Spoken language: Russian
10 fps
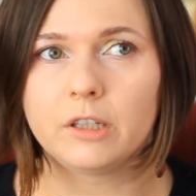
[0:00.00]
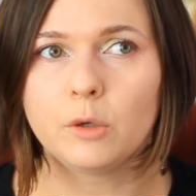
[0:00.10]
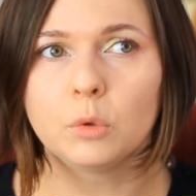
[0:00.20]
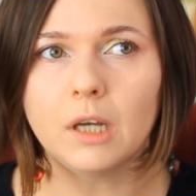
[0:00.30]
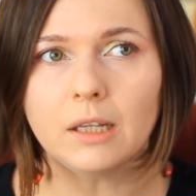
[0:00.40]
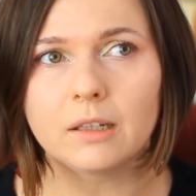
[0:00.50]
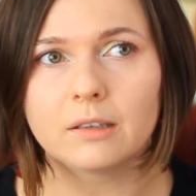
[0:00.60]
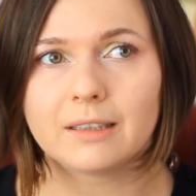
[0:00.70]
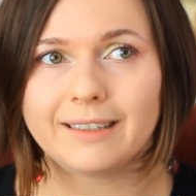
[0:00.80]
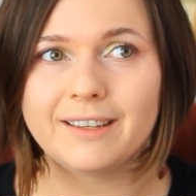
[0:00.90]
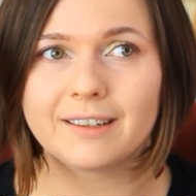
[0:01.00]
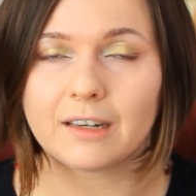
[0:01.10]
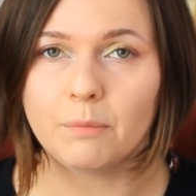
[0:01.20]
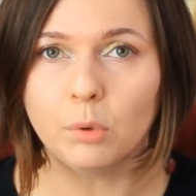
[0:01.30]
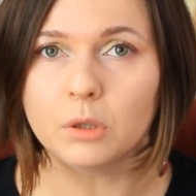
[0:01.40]
И у Татлина таких
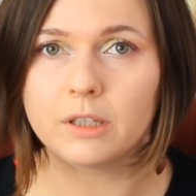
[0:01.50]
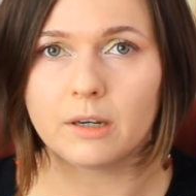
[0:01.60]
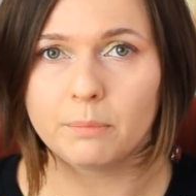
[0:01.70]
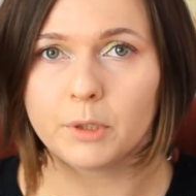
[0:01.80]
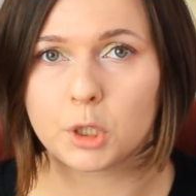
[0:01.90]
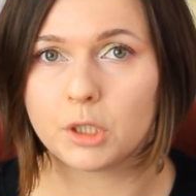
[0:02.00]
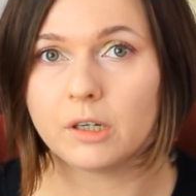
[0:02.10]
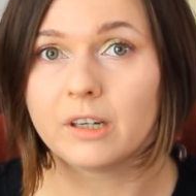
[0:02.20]
работ необычных,